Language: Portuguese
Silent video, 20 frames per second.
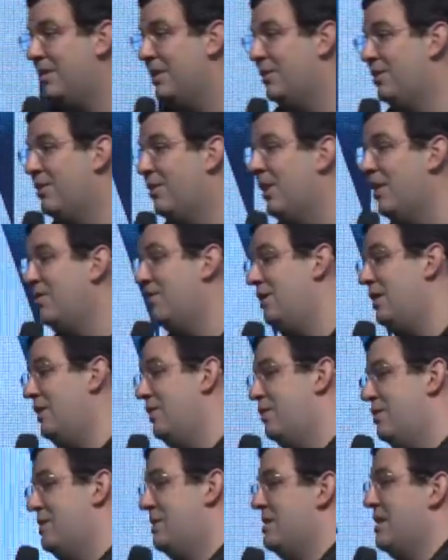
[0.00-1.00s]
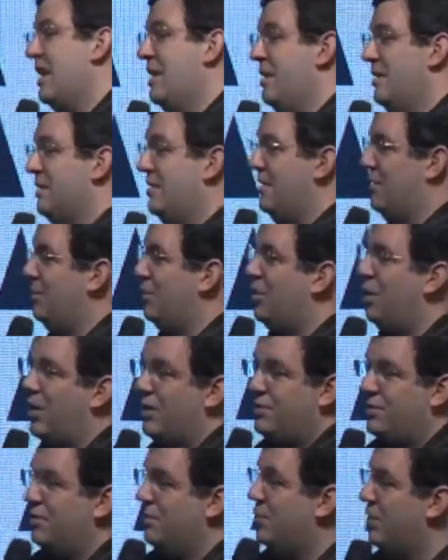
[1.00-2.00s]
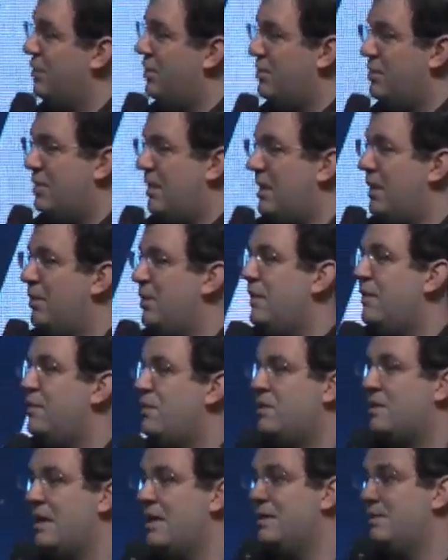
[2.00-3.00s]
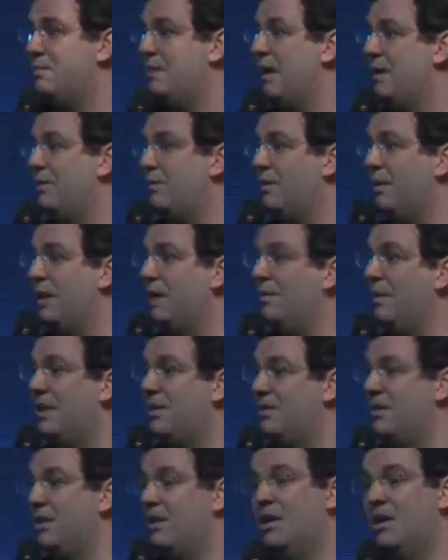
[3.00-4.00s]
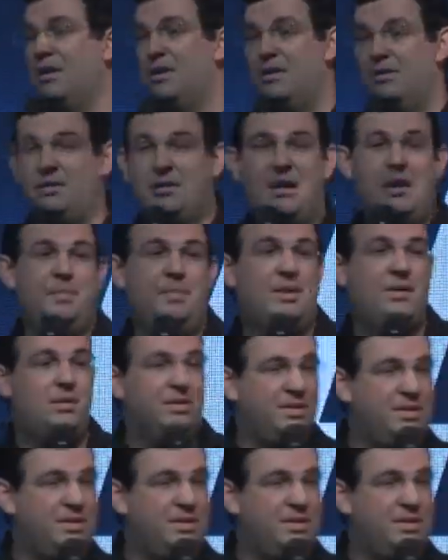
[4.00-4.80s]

adoro o livro de Isaías. Eu gosto muito de ler o livro de Isaías, particularmente do capítulo